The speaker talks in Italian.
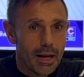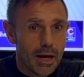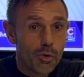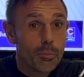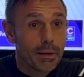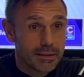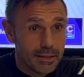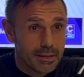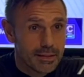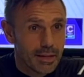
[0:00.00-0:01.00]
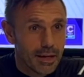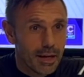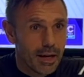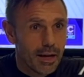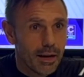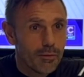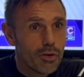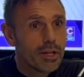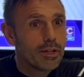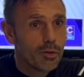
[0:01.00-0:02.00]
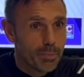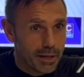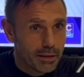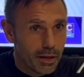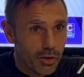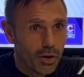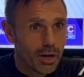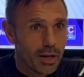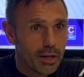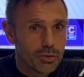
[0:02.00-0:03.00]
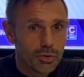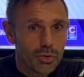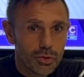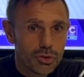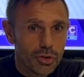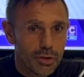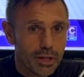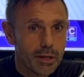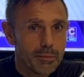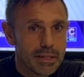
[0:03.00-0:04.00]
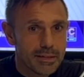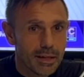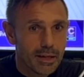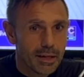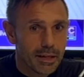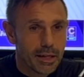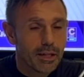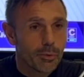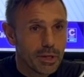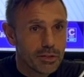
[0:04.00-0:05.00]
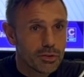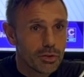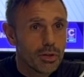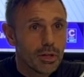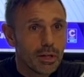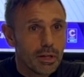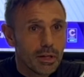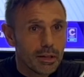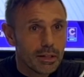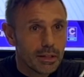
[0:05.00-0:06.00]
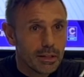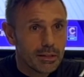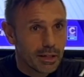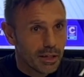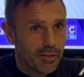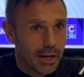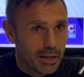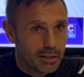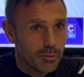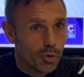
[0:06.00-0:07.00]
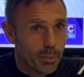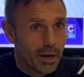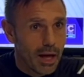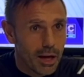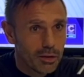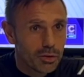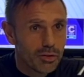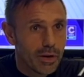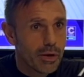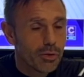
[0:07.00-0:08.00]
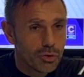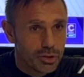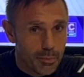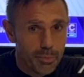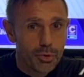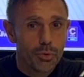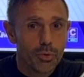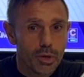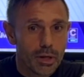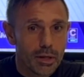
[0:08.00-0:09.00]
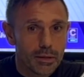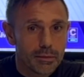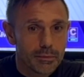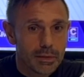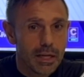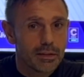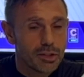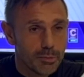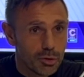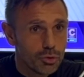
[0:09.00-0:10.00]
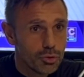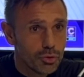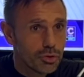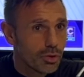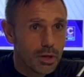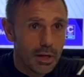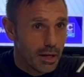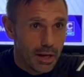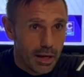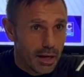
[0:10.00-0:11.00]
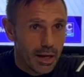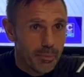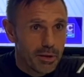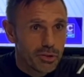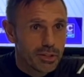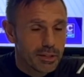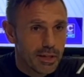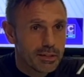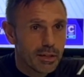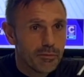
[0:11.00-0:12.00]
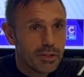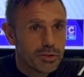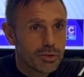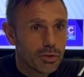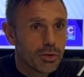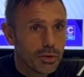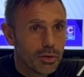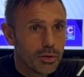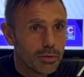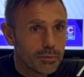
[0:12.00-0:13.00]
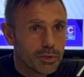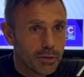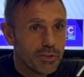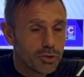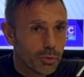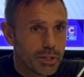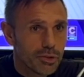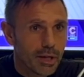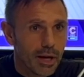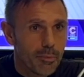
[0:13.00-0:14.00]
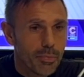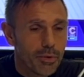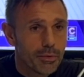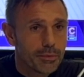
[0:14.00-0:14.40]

la compattezza, la, la, la voglia di non prendere gol, sono giorni che il mister chiede questo, di, di sacrificarsi l'uno per l'altro, di fare una corsa in più, eh, dell'atteggiamento giusto e penso che stasera si è visto, si è visto questo in campo.